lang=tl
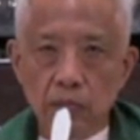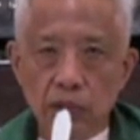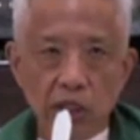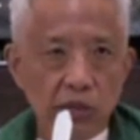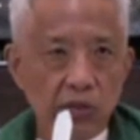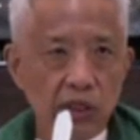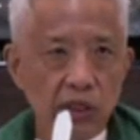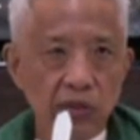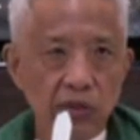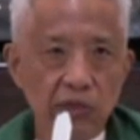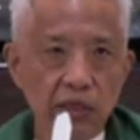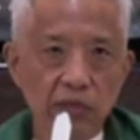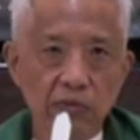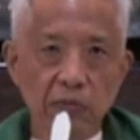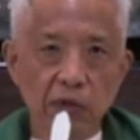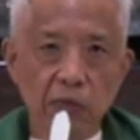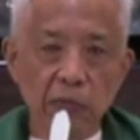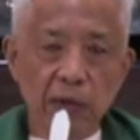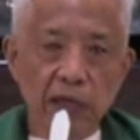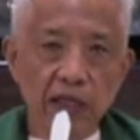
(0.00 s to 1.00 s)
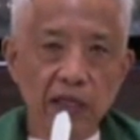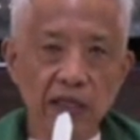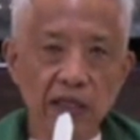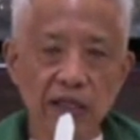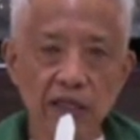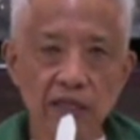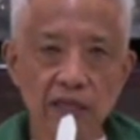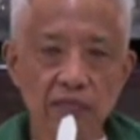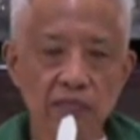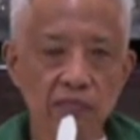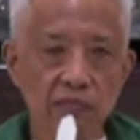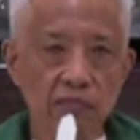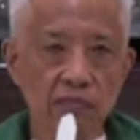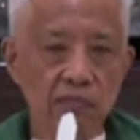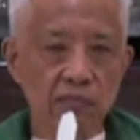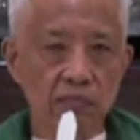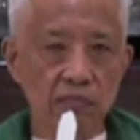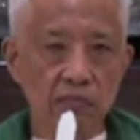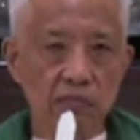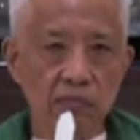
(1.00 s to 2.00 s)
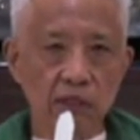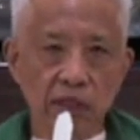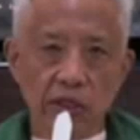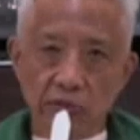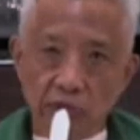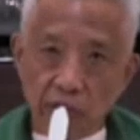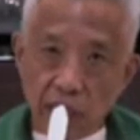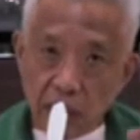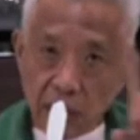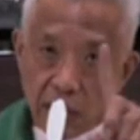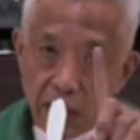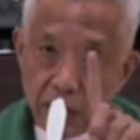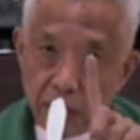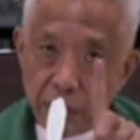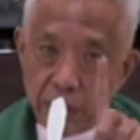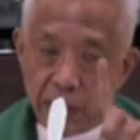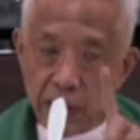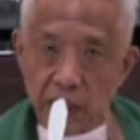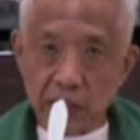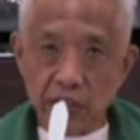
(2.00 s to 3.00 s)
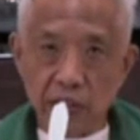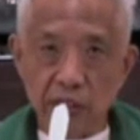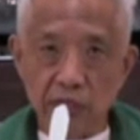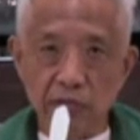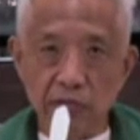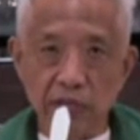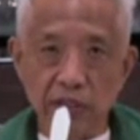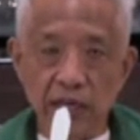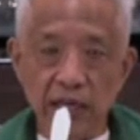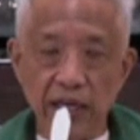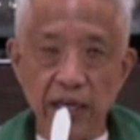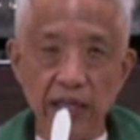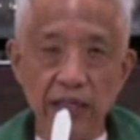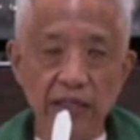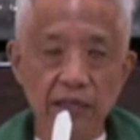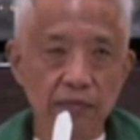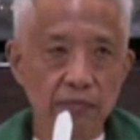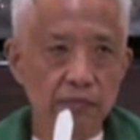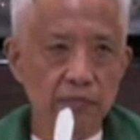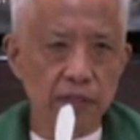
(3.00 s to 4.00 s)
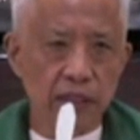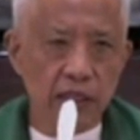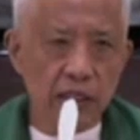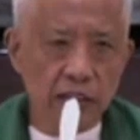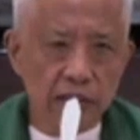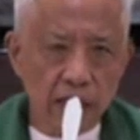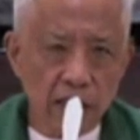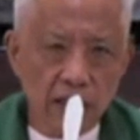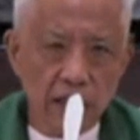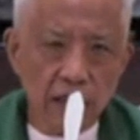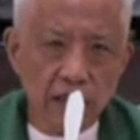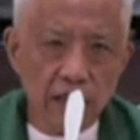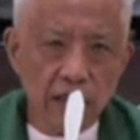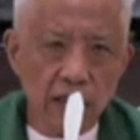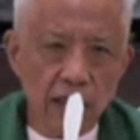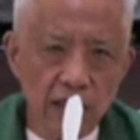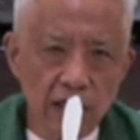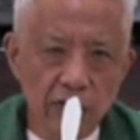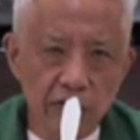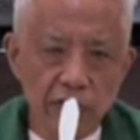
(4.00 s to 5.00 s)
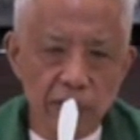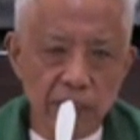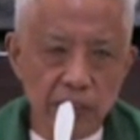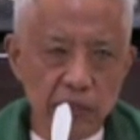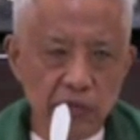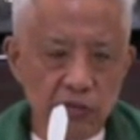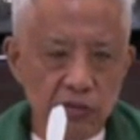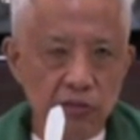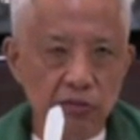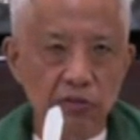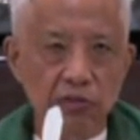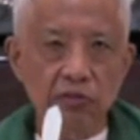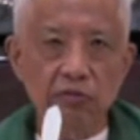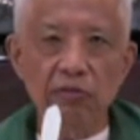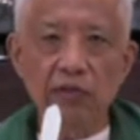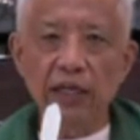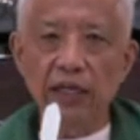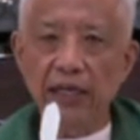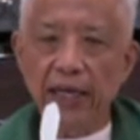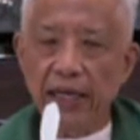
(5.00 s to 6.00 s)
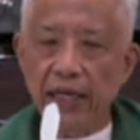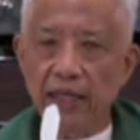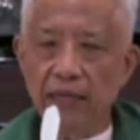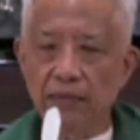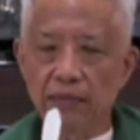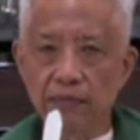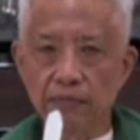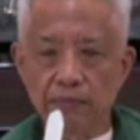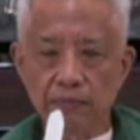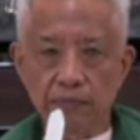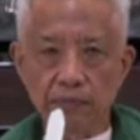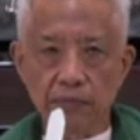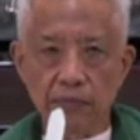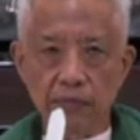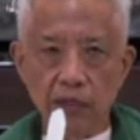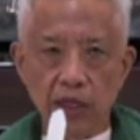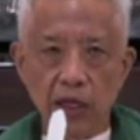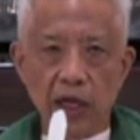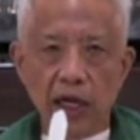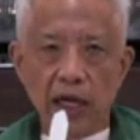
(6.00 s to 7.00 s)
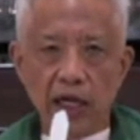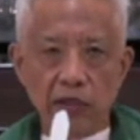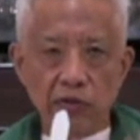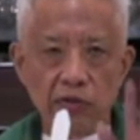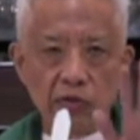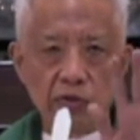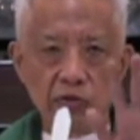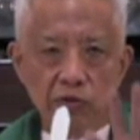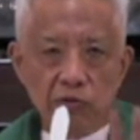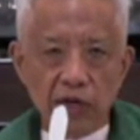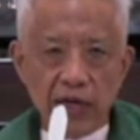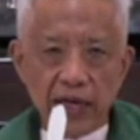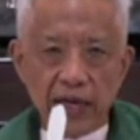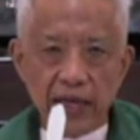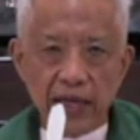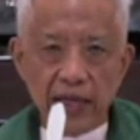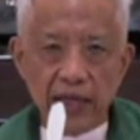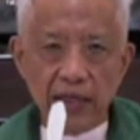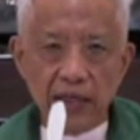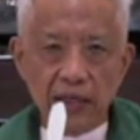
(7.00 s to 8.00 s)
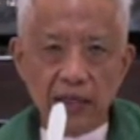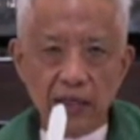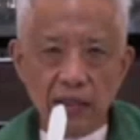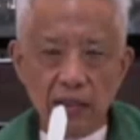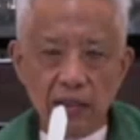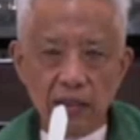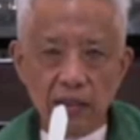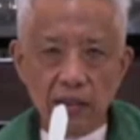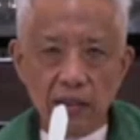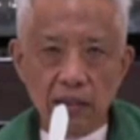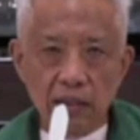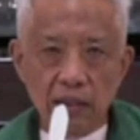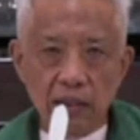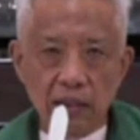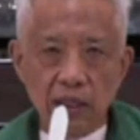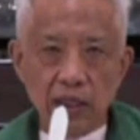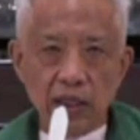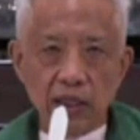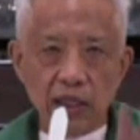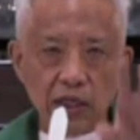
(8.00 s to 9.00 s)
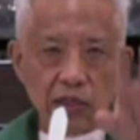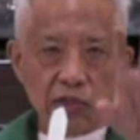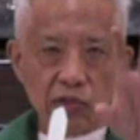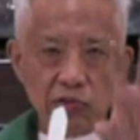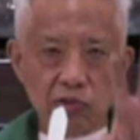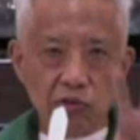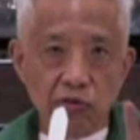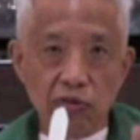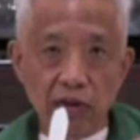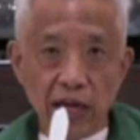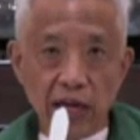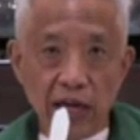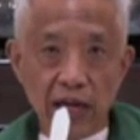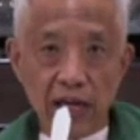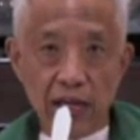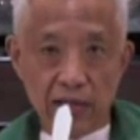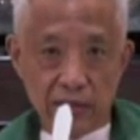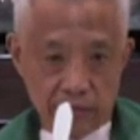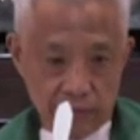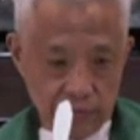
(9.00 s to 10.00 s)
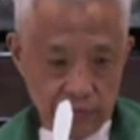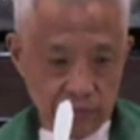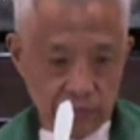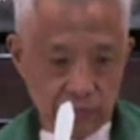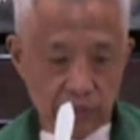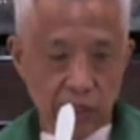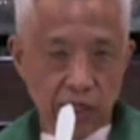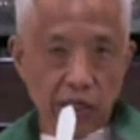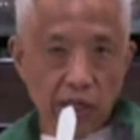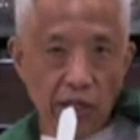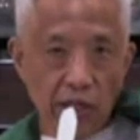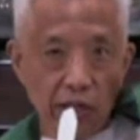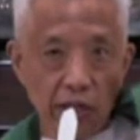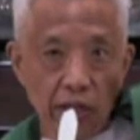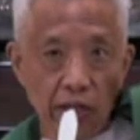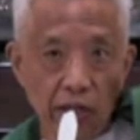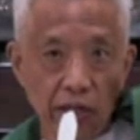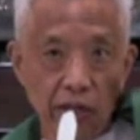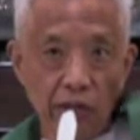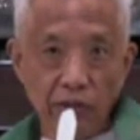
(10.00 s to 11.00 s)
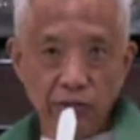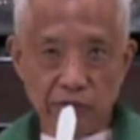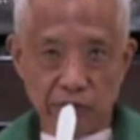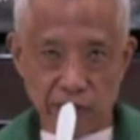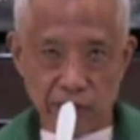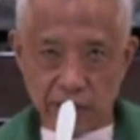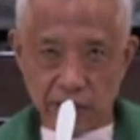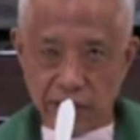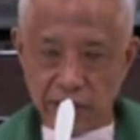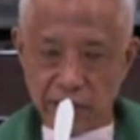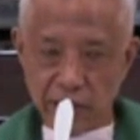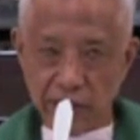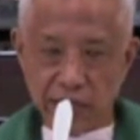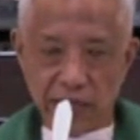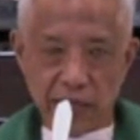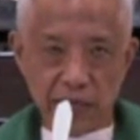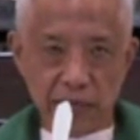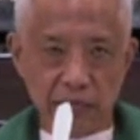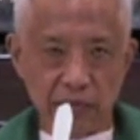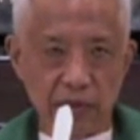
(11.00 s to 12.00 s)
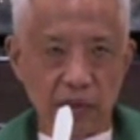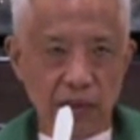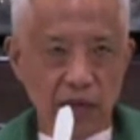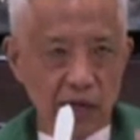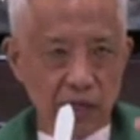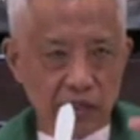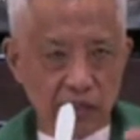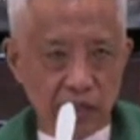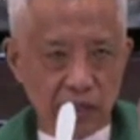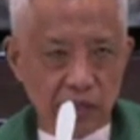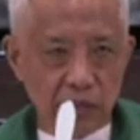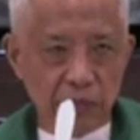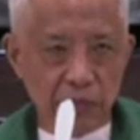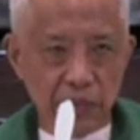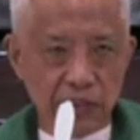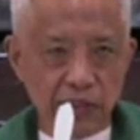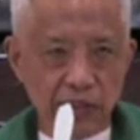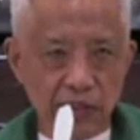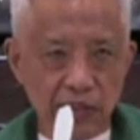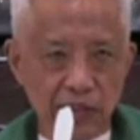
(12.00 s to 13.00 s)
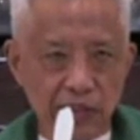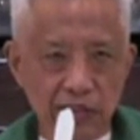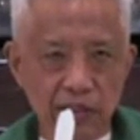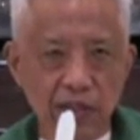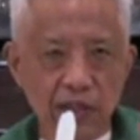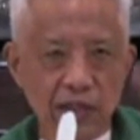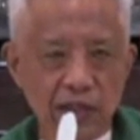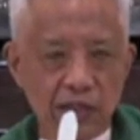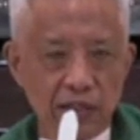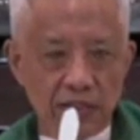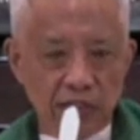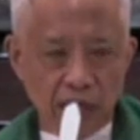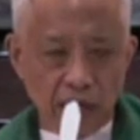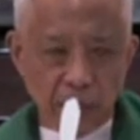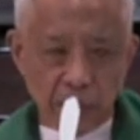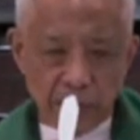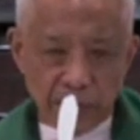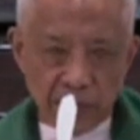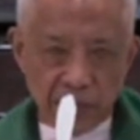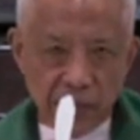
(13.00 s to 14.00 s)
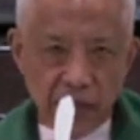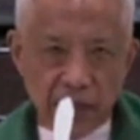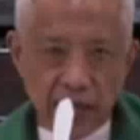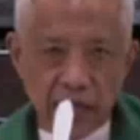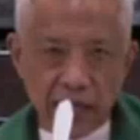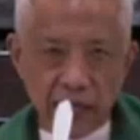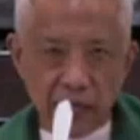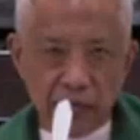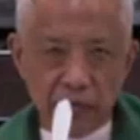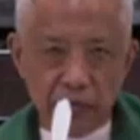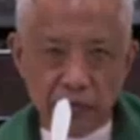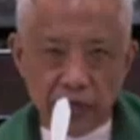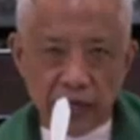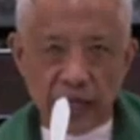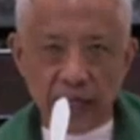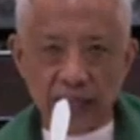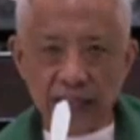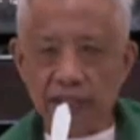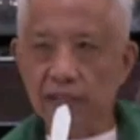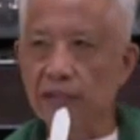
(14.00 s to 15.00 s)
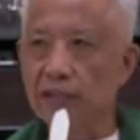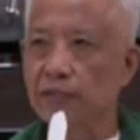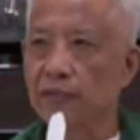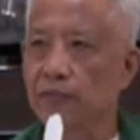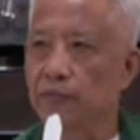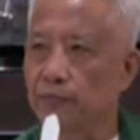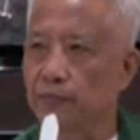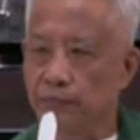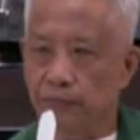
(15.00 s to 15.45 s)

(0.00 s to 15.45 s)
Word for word: Anong ginawa ng mga pare? Anong kanilang pinagdiskutahan na talagang halos magsusuntok na? Anong kulay ng stola? Green ngayon, ordinary time. Ang gagamitin sa kapistahan bukas.